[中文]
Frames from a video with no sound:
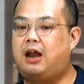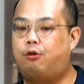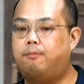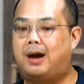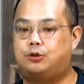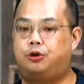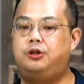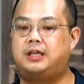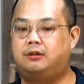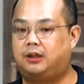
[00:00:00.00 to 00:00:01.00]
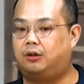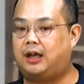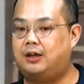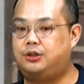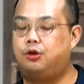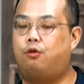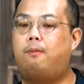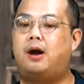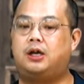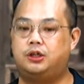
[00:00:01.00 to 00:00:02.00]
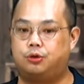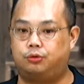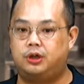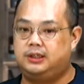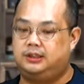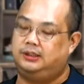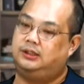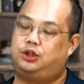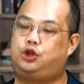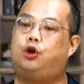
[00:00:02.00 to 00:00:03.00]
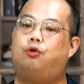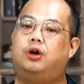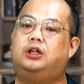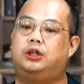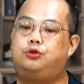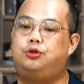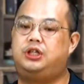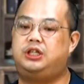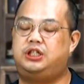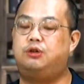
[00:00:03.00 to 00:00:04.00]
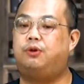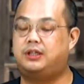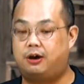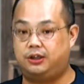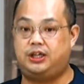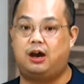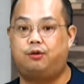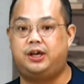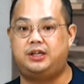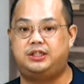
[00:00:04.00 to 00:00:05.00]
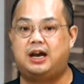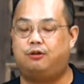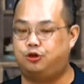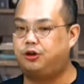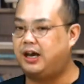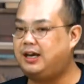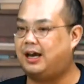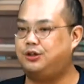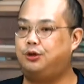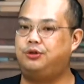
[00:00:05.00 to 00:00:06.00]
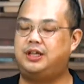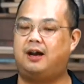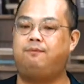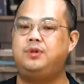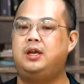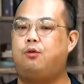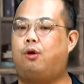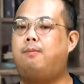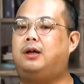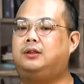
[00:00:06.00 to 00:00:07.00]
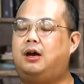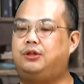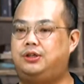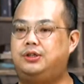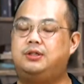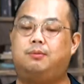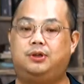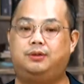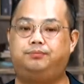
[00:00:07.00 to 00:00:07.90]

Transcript: 们把淳于长倒台之后，王莽各种呃丑恶的具体行为稍微条列一下，你就可以感受一下王莽到底是什么人。